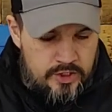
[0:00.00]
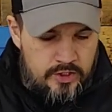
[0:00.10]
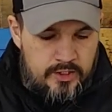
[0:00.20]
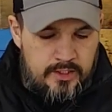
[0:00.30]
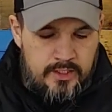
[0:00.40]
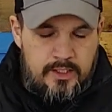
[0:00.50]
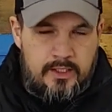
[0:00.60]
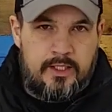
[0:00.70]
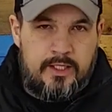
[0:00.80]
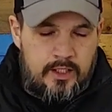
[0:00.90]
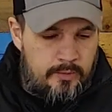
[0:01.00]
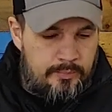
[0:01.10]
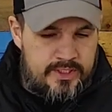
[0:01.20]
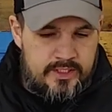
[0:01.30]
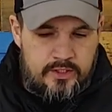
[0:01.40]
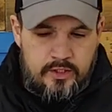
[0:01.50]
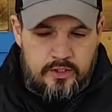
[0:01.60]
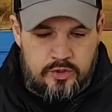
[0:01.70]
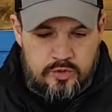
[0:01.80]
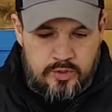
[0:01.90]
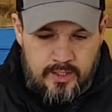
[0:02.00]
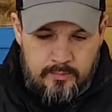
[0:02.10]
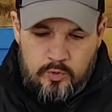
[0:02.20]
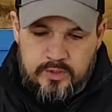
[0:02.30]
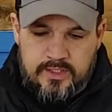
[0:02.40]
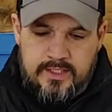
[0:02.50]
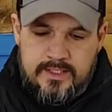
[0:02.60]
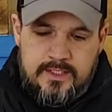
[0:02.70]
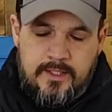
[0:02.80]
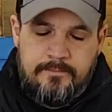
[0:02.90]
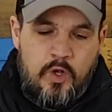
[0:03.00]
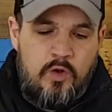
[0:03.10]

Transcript: J'ai noté euh, quelques petites notes durant mon test.